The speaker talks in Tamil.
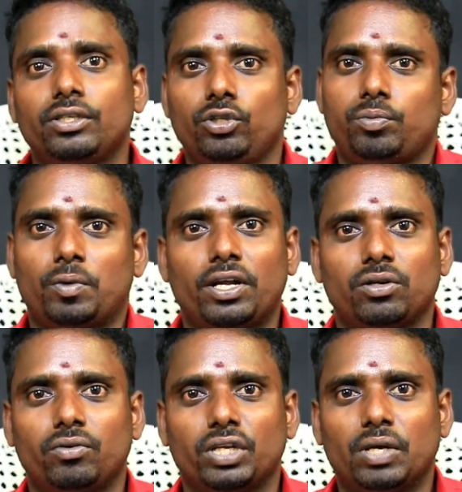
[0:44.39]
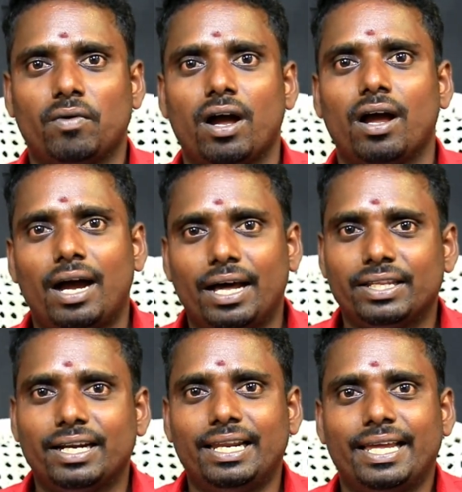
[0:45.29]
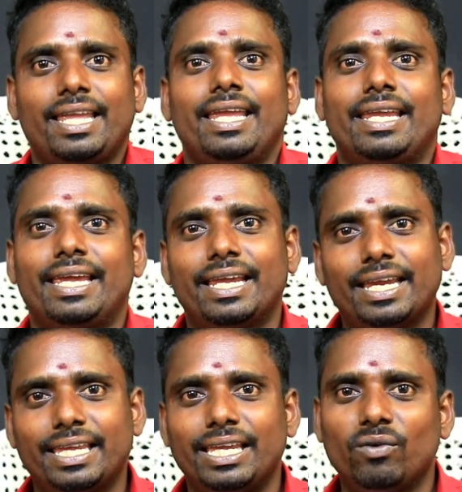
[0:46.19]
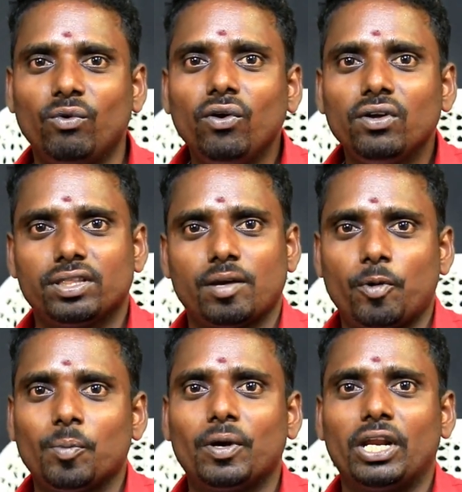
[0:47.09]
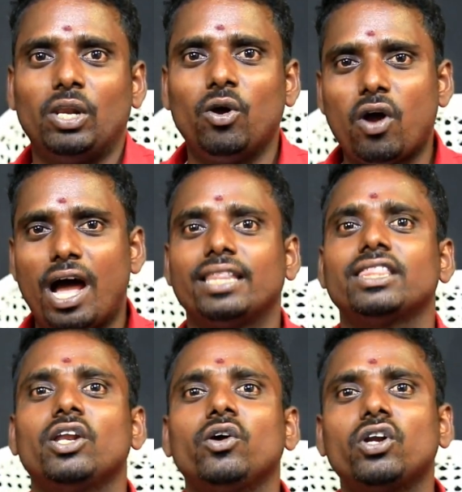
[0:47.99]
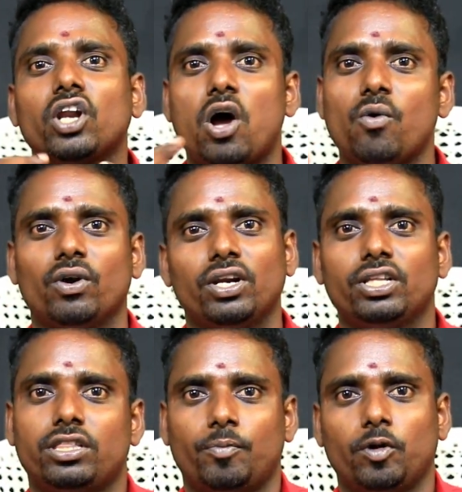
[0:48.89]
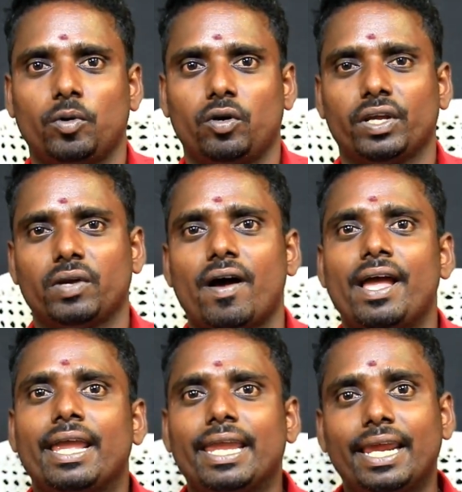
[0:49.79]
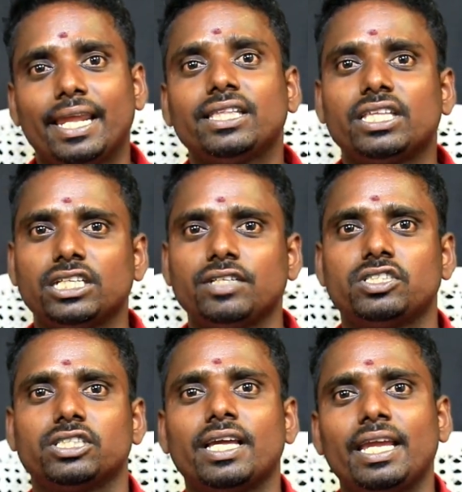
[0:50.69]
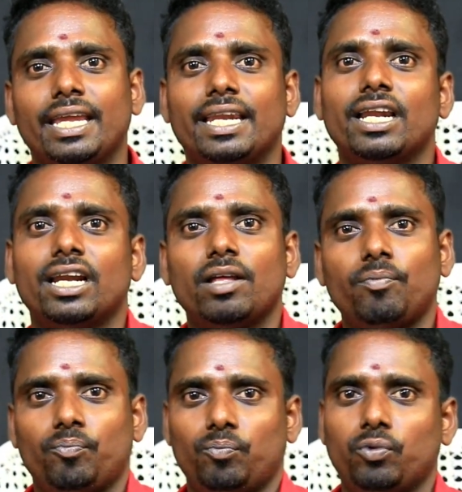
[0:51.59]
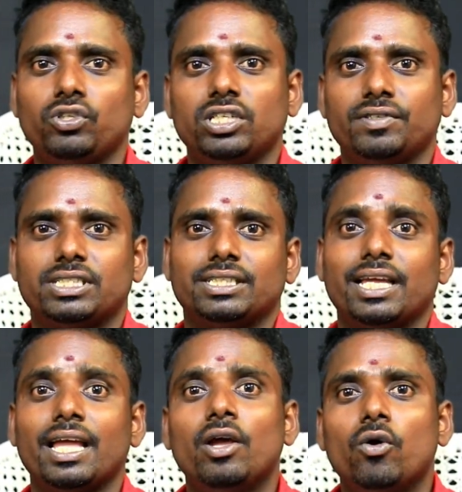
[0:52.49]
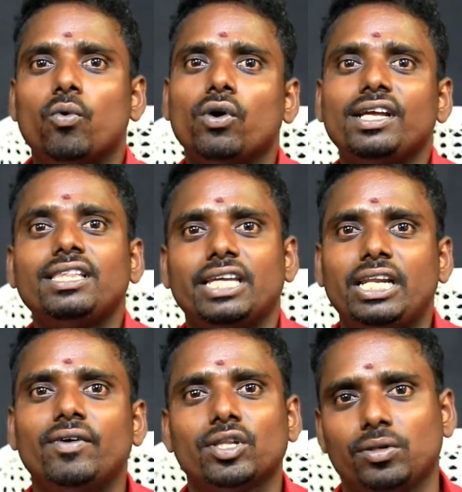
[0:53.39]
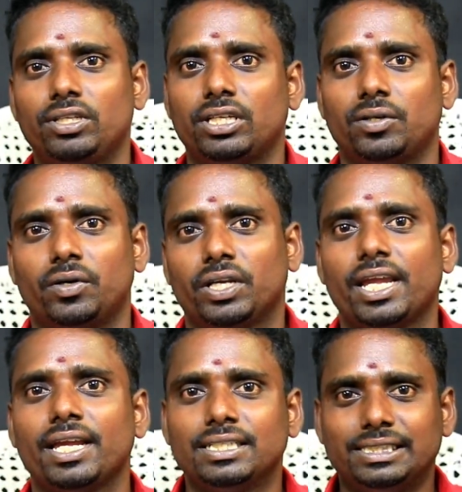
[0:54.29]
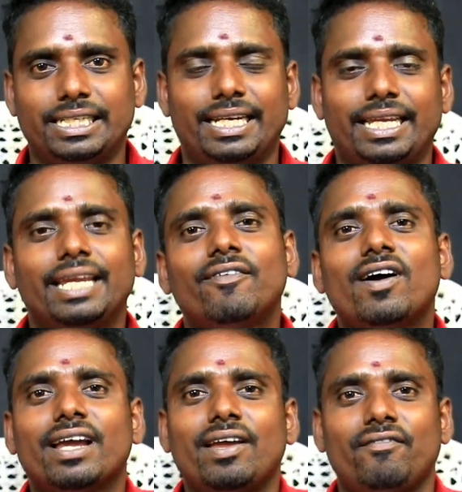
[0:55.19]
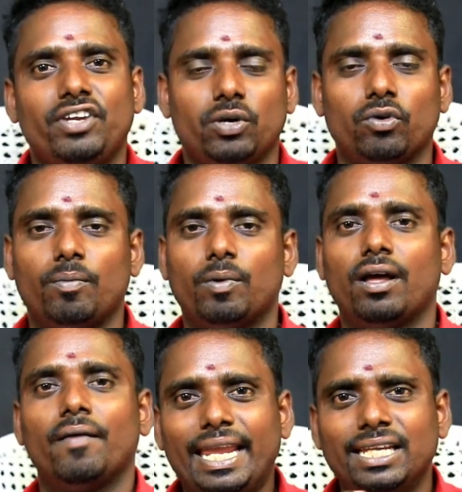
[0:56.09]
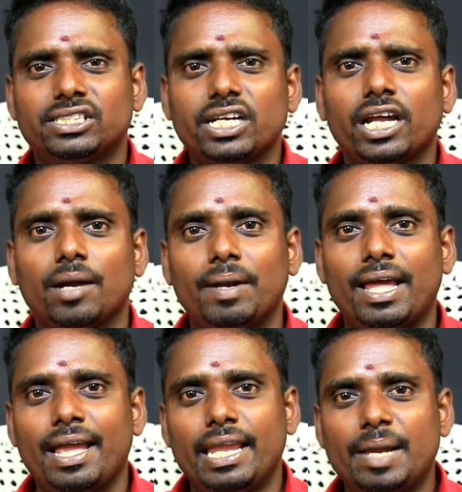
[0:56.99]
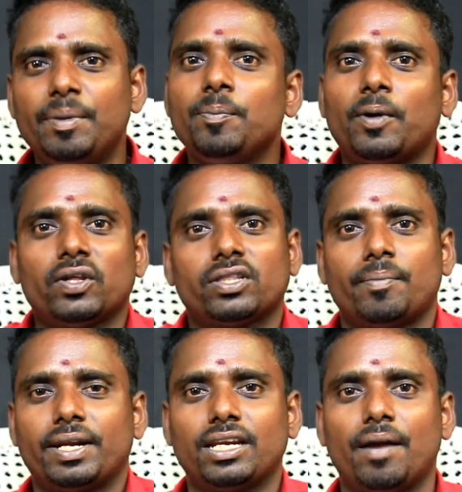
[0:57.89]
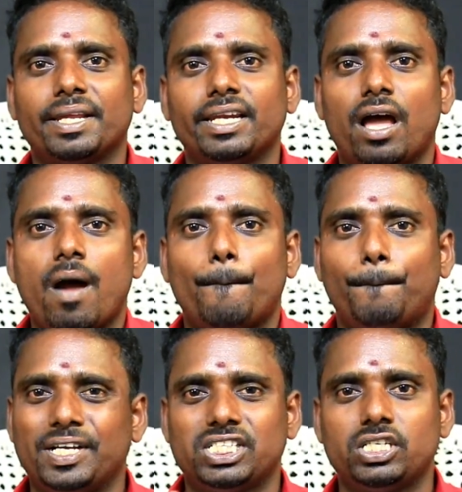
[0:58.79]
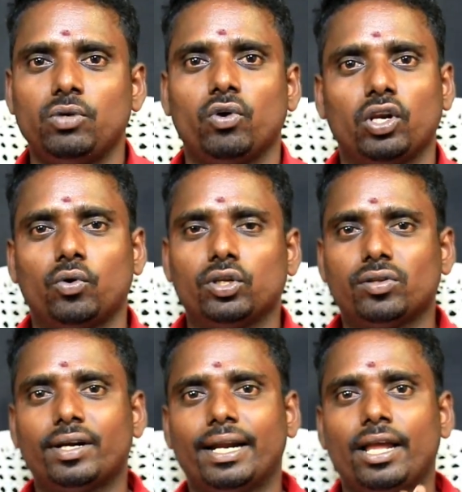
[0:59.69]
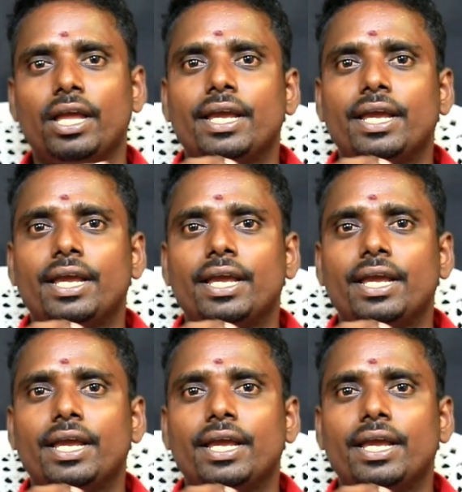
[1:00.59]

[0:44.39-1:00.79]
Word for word: யூஸ்ஃபுல்லாக இருக்கும் ஓகேவா அதனால் எனக்கு நீங்கள் எவ்வளோ அளவுக்கு சப்போர்ட் பண்ணீங்களோ அந்த அளவுக்கு நான் உங்களுக்கு சப்போர்ட் பண்ணுவேன் ஓகேவா எனக்கு தெரிஞ்ச விஷயத்த என்னால் புரிஞ்ச விஷயத்த உங்களுக்கு தெளிவாக சொல்லித்தரும் ஓகே சரி வாங்க வீடியோக்குள்ளே போகலாம் இன்ஸ்டாகிராமில் எப்படி பணம் சம்பாதிக்கலாம் அப்படிங்கன்னா ஃபஸ்ட்டு உங்களுக்கு ஒன்று சொல்கிறேன்